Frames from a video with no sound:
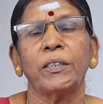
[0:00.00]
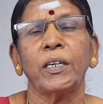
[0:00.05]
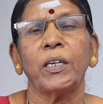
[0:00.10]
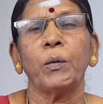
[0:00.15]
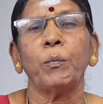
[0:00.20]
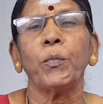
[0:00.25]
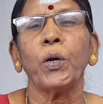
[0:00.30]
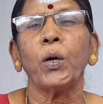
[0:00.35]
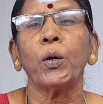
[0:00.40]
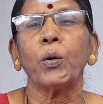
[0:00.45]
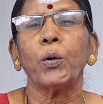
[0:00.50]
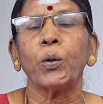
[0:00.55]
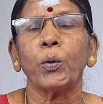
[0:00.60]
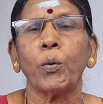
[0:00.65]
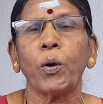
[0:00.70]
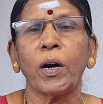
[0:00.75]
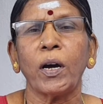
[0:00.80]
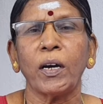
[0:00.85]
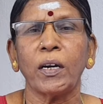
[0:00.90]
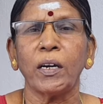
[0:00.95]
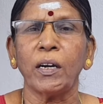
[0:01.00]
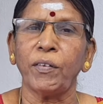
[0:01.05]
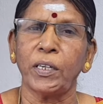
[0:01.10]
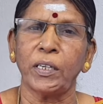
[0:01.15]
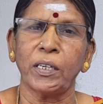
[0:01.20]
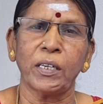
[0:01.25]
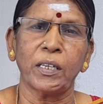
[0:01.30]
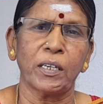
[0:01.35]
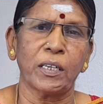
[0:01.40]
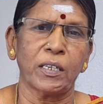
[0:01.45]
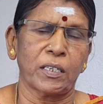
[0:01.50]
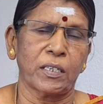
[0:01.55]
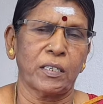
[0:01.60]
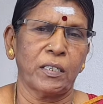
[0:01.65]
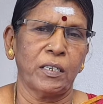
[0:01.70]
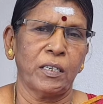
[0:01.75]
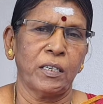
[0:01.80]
ஜென்ம குருவாக வருகிறார்